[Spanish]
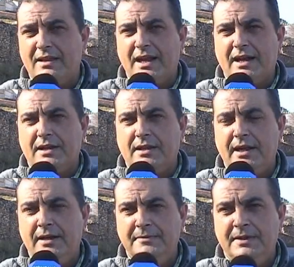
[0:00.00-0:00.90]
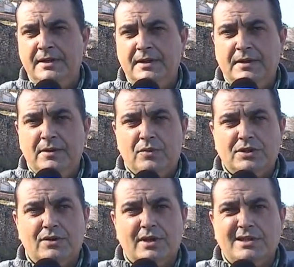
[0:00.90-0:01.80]
de la carretera,
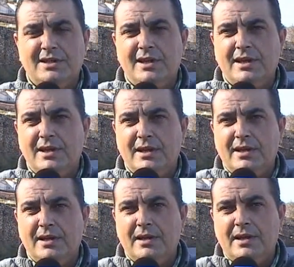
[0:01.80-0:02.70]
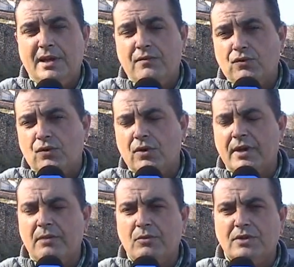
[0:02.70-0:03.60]
puesto que si en el futuro
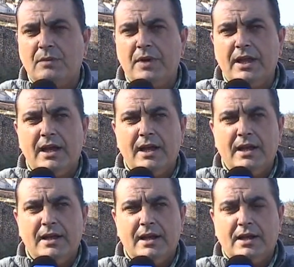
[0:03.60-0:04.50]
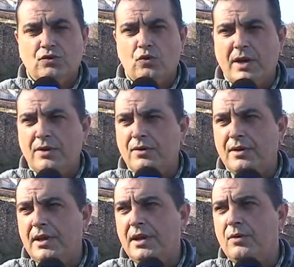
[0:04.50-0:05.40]
queremos ampliar el casco
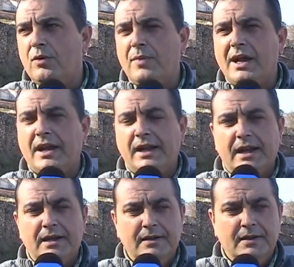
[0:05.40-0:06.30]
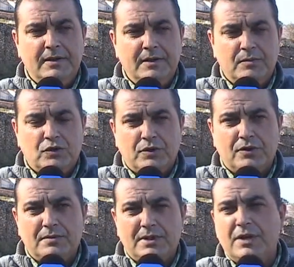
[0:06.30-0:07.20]
urbano y luego plan general, pues
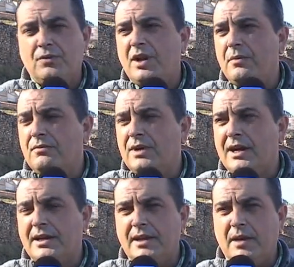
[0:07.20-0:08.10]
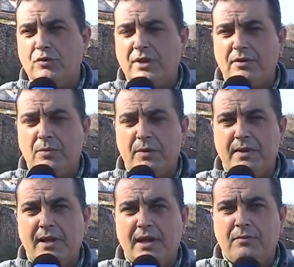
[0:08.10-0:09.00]
bueno, teniendo una, carretera de Diputación
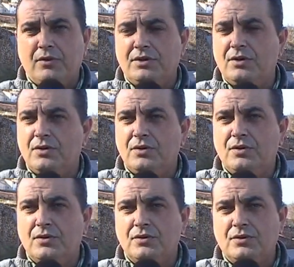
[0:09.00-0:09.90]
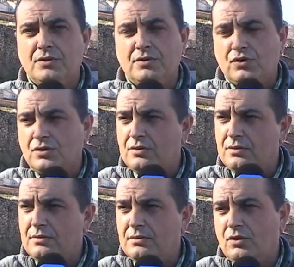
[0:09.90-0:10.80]
Provincial, pues nos,
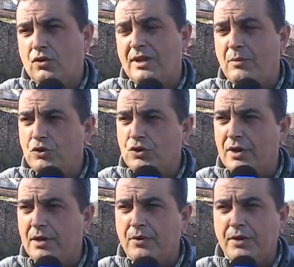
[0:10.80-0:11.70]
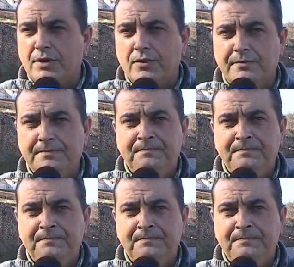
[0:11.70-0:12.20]
nos corta mucho el proyecto.